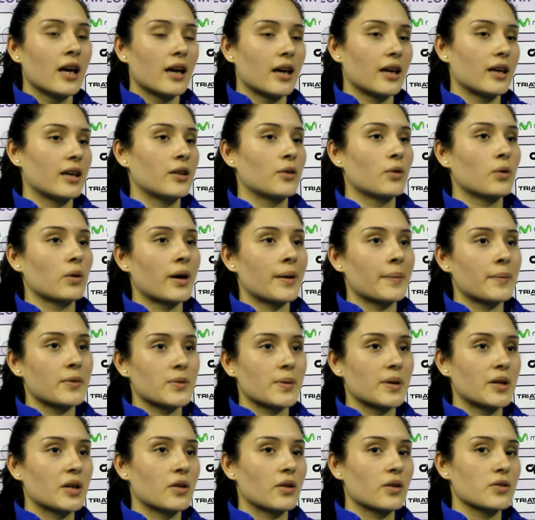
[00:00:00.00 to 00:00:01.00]
Eh, nunca hemos
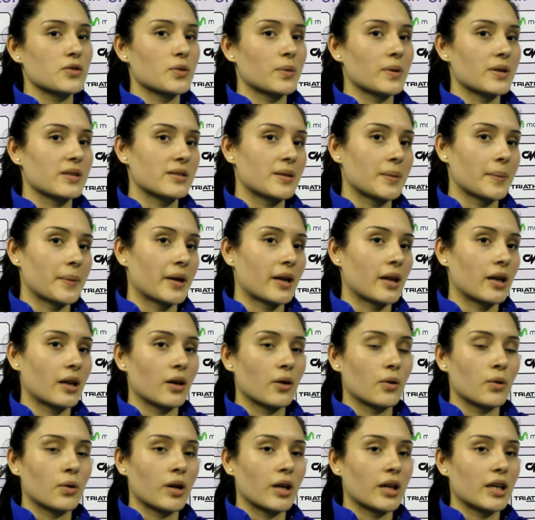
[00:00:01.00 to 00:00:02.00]
venido a subestimar a
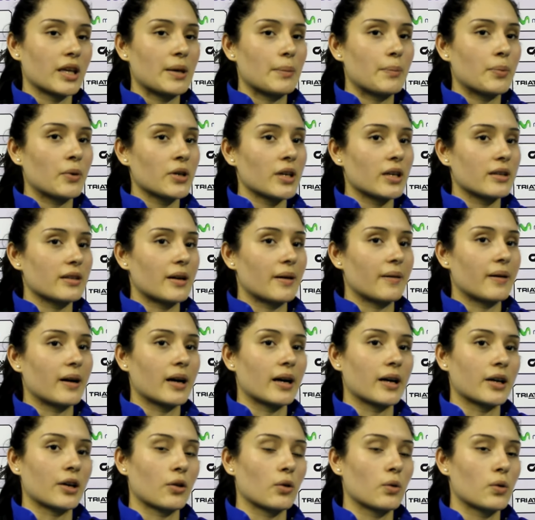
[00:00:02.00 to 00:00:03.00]
ningún equipo y a
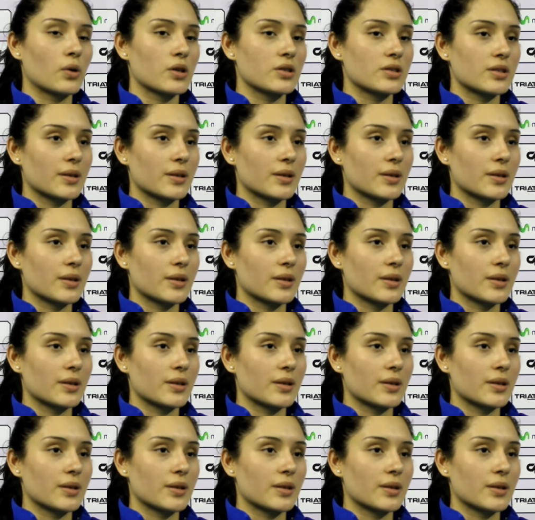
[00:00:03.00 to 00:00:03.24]
trabajar duro,